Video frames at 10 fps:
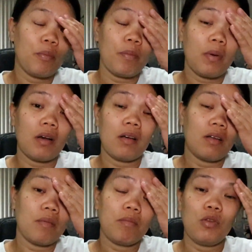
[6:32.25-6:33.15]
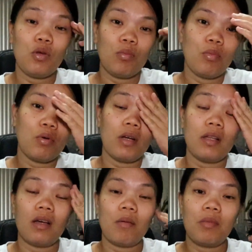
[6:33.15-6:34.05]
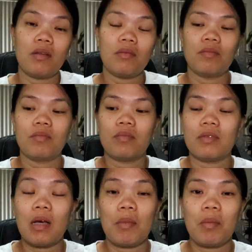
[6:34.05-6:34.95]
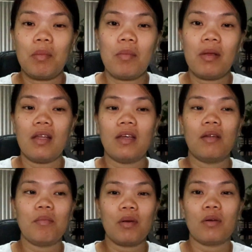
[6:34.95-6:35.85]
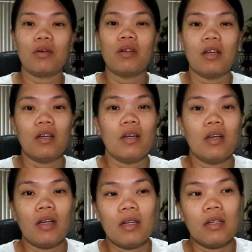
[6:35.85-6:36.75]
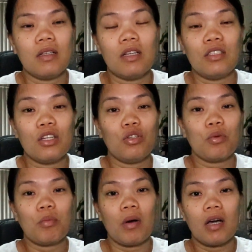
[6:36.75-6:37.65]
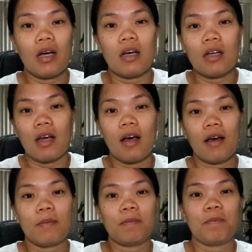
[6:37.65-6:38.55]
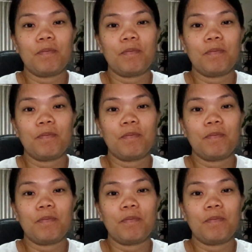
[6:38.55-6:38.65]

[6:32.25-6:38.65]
pag newborn, ang daming daming bibilhin pero nandiyan yung mga um,